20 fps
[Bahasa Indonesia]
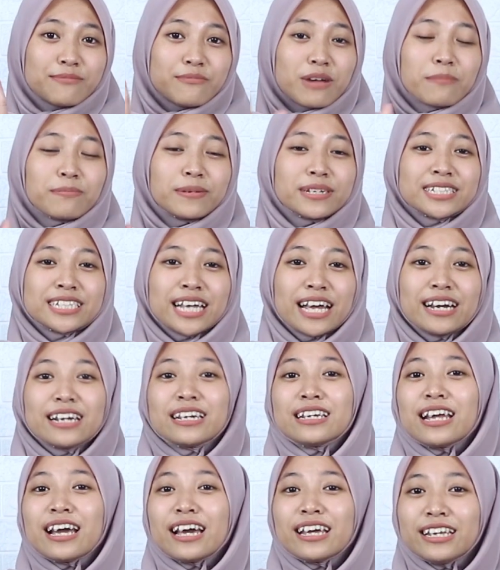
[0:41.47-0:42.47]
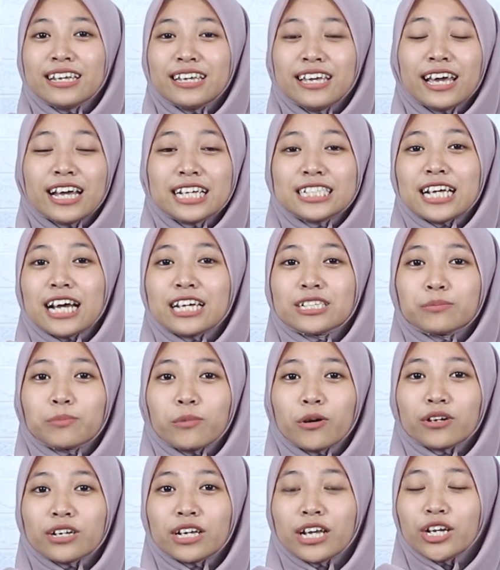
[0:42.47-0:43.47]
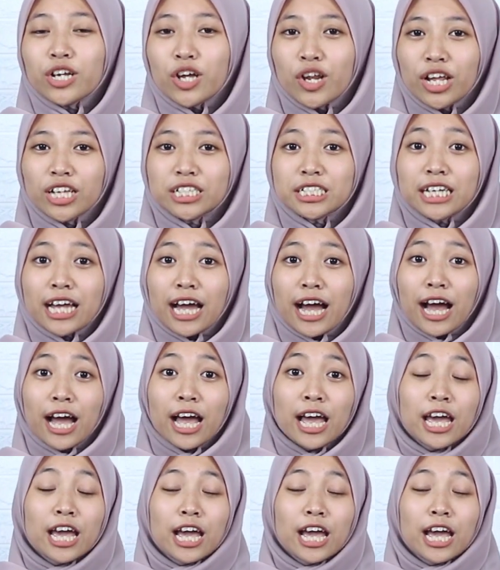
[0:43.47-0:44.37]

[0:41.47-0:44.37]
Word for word: 5% dari GSA Sport Indonesia.